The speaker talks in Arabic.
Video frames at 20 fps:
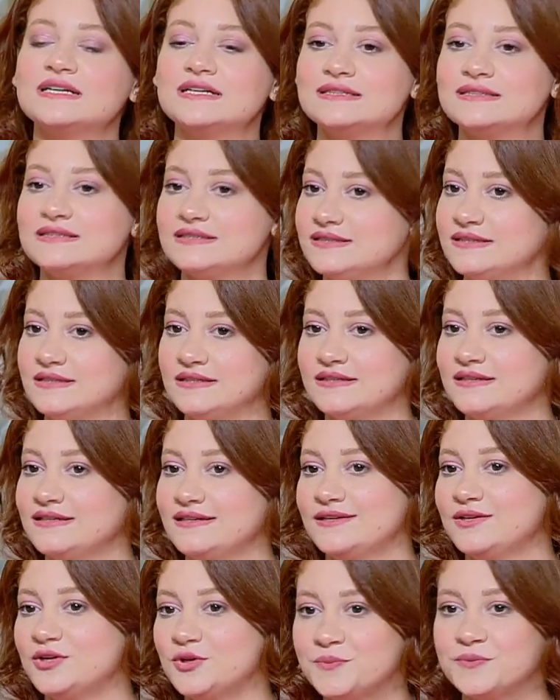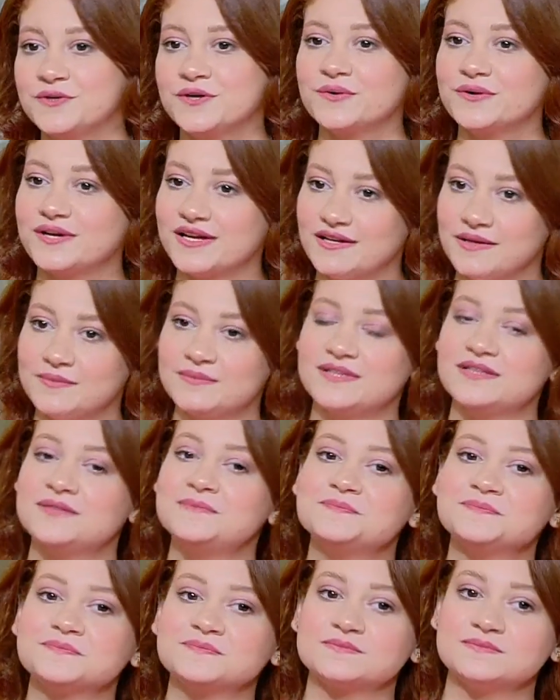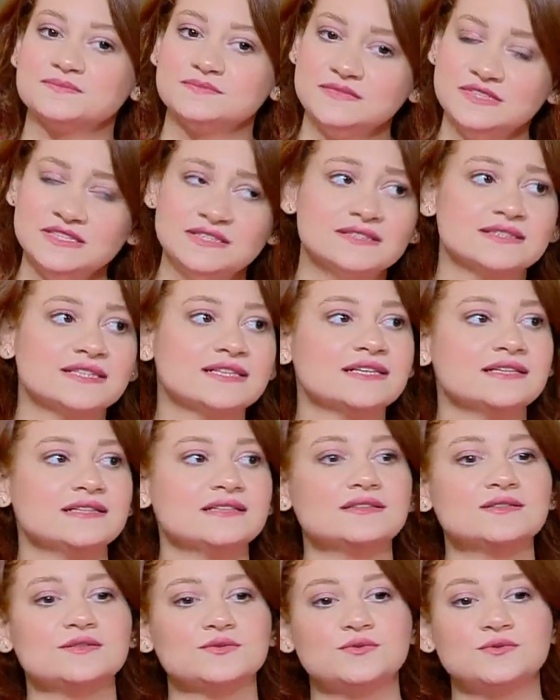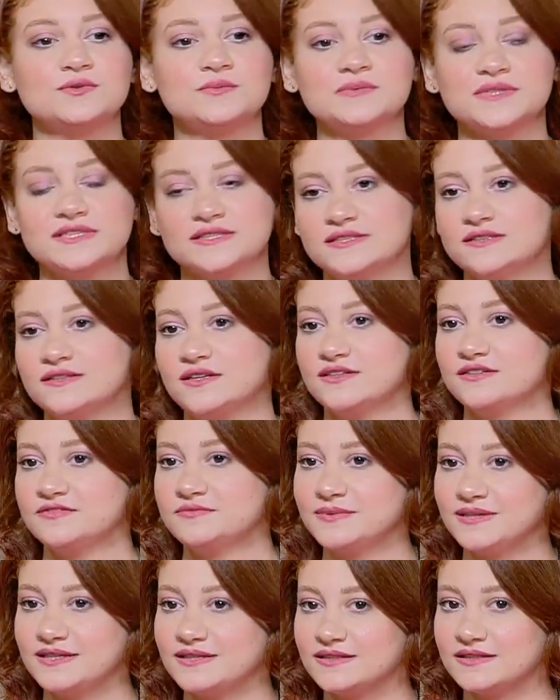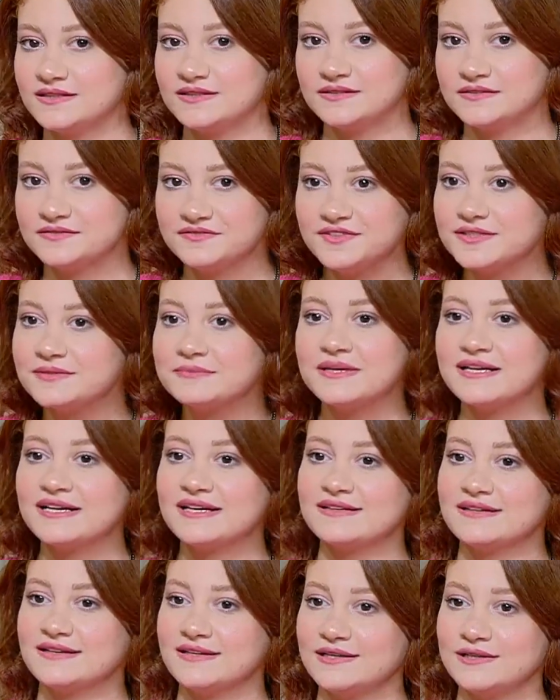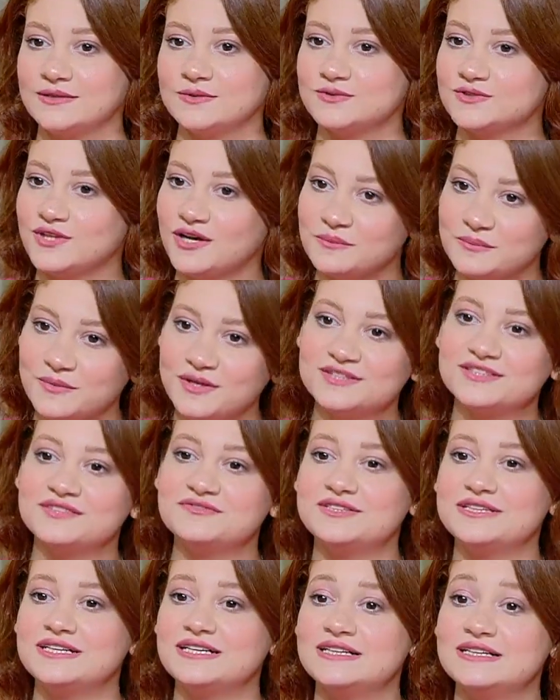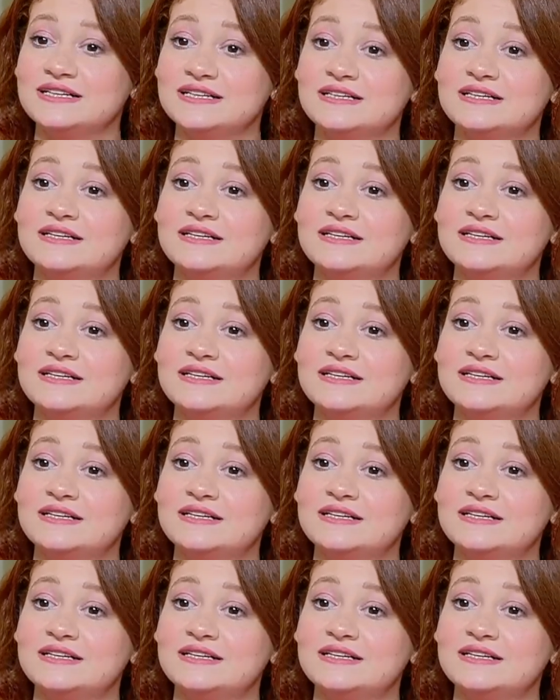يعني ايه الاوبرا والكلام ده دخلت وابتديت اعرف بقى فين مكانها وتعمقت فيها بقى كام سنه